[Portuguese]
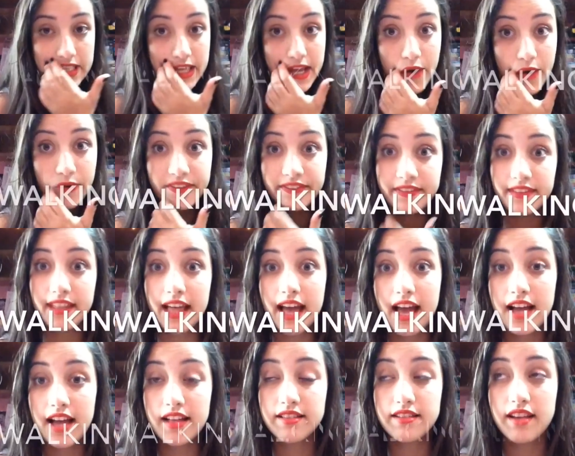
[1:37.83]
The Walking
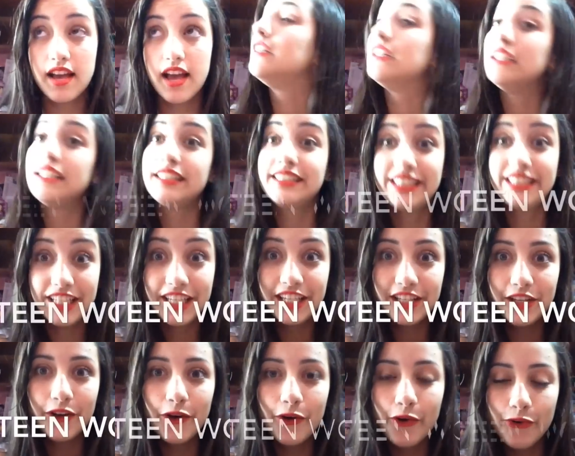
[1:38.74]
Dead,
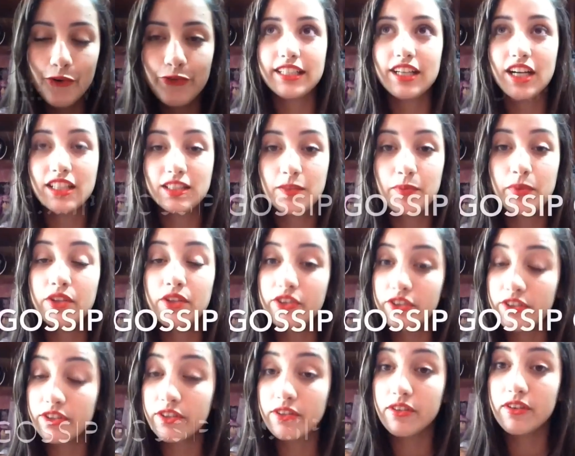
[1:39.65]
Teen Wolf, Gossip
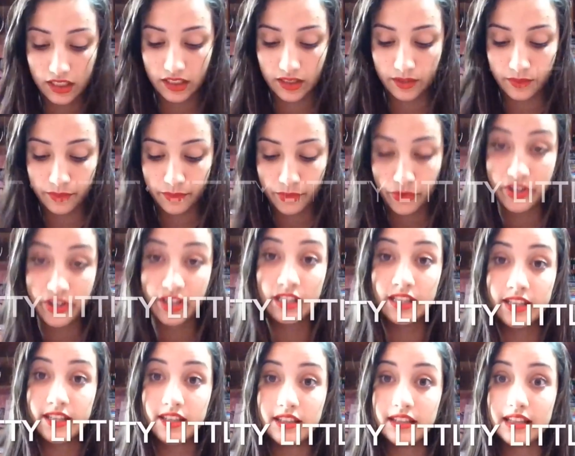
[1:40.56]
Girl, Pretty
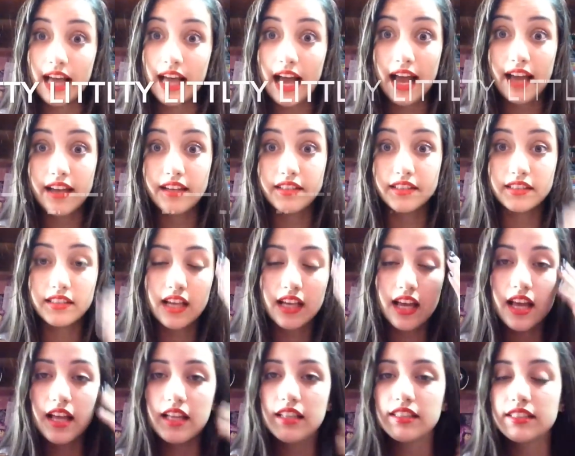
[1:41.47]
Little Liars,
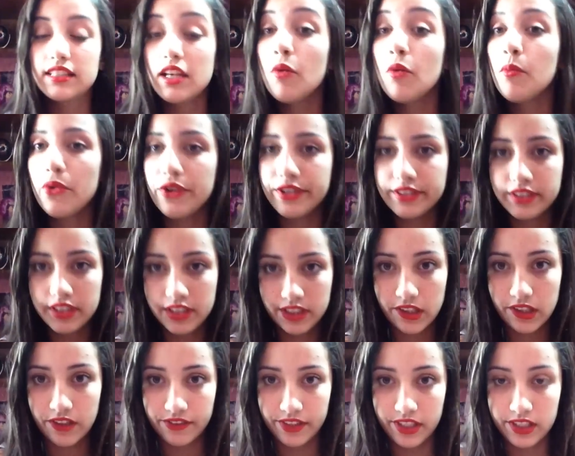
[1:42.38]
são muitas
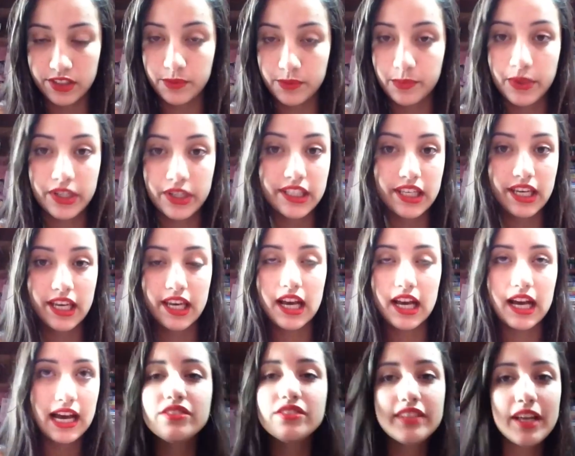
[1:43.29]
que eu vejo, porque
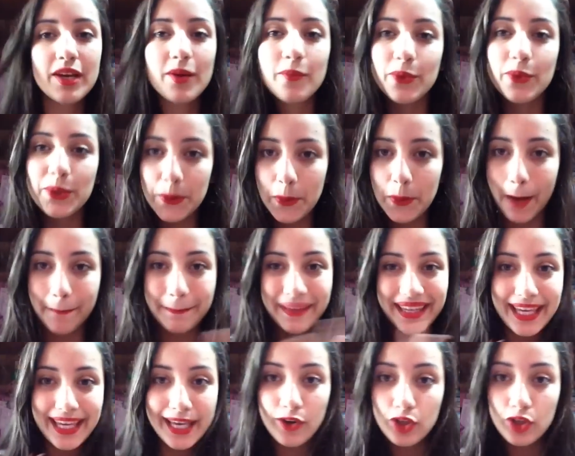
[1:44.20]
não tenho muito
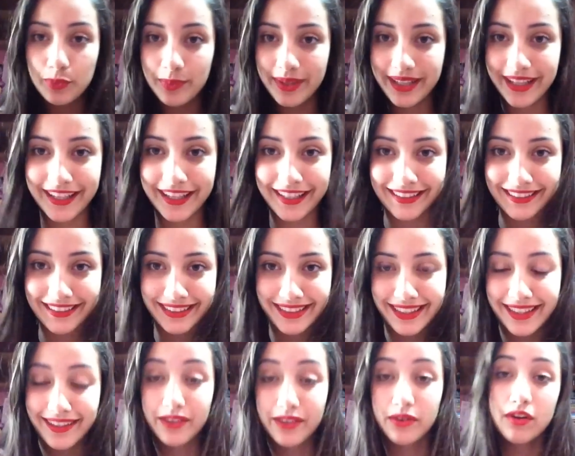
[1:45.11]
amigos pela
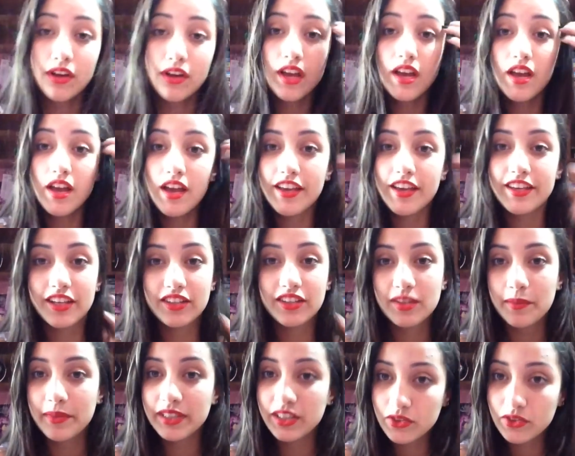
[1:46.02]
região e eu
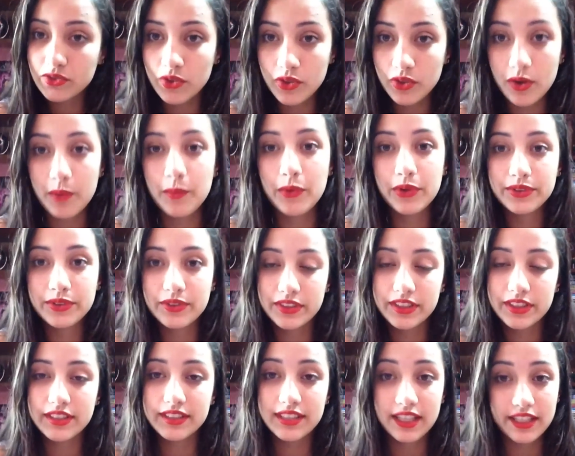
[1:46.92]
também não sou muito
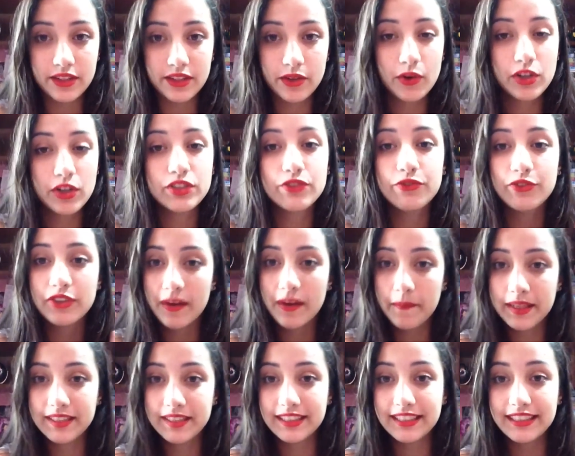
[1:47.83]
de sair, eu gosto de ficar
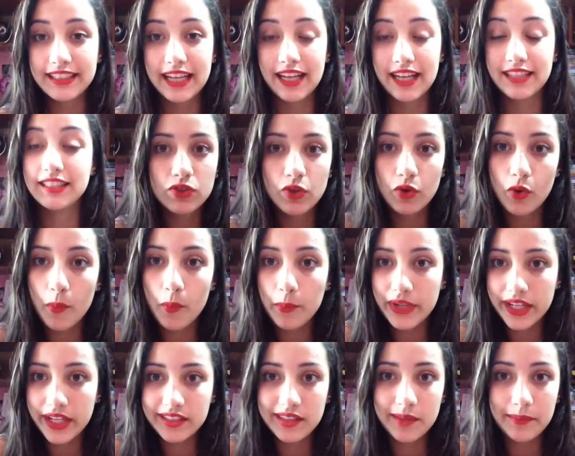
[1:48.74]
mais em casa. Sou
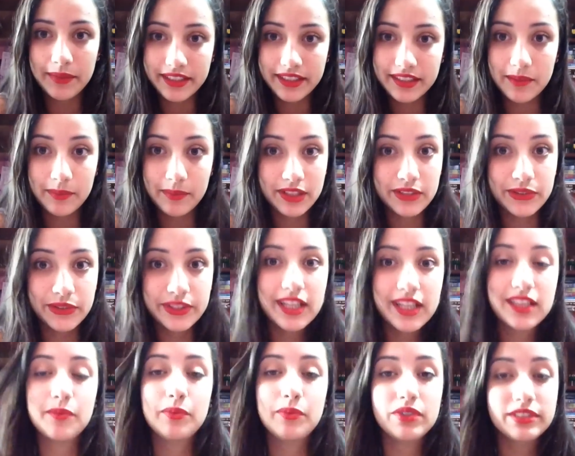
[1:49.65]
completamente
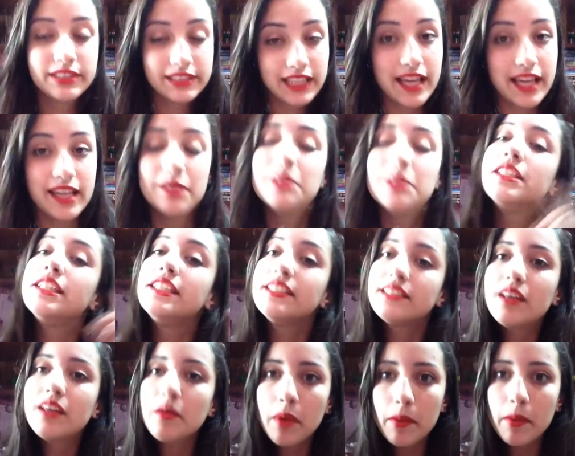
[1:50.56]
apaixonada por séries e
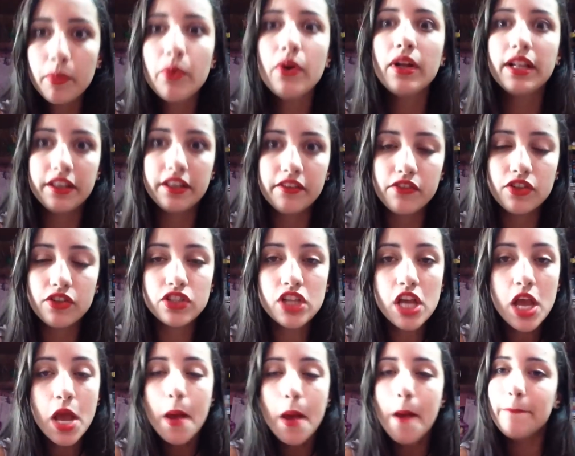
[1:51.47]
também por livros.
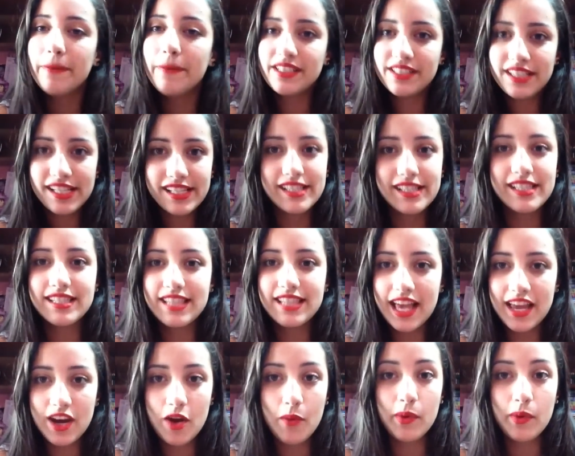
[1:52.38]
Mas, gente,
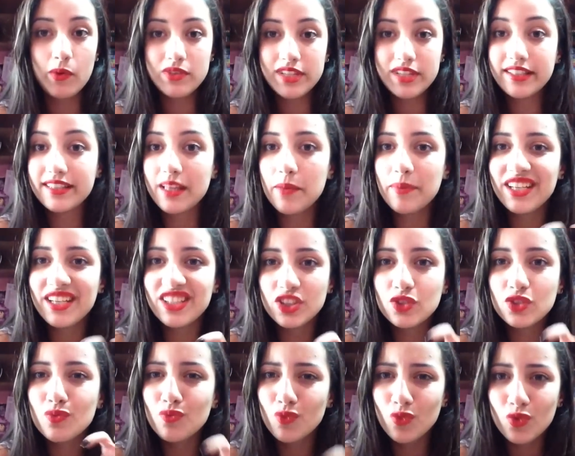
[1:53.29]
série é uma coisa que tem
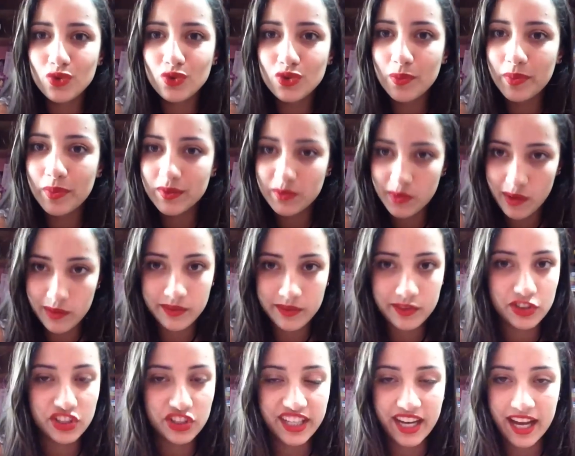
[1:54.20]
prendido muito o pessoal
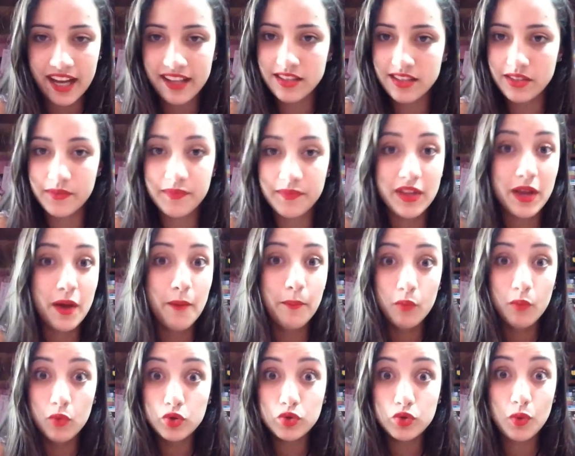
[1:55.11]
dentro de casa,
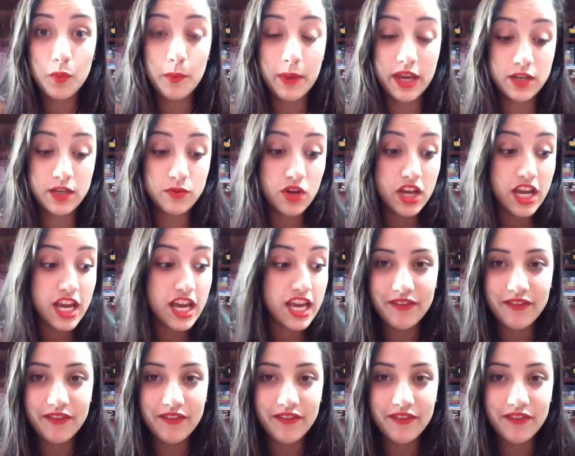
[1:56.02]
muito mesmo.